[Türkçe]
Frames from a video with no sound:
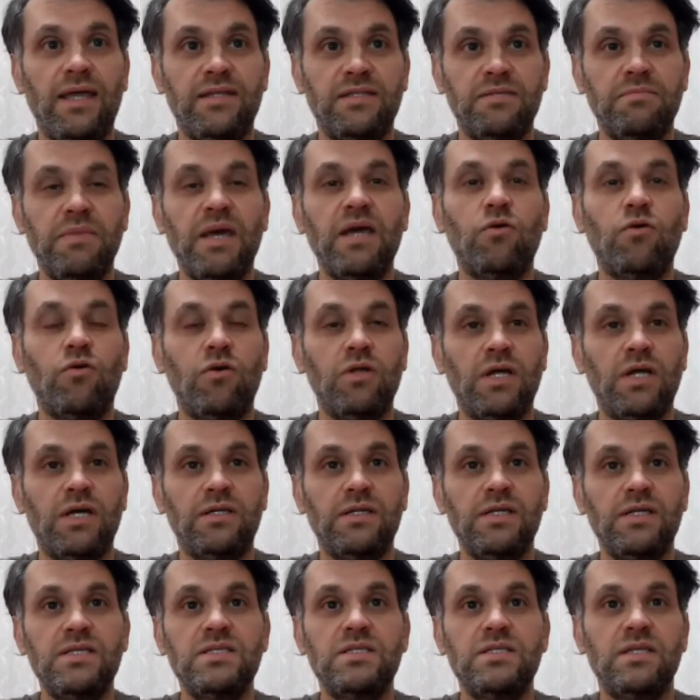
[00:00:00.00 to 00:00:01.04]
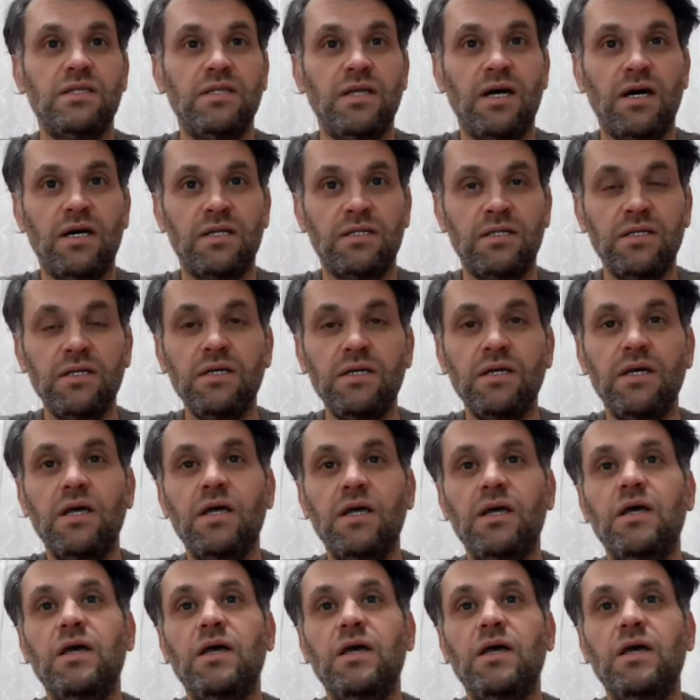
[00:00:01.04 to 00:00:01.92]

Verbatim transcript: etmek olan istidadı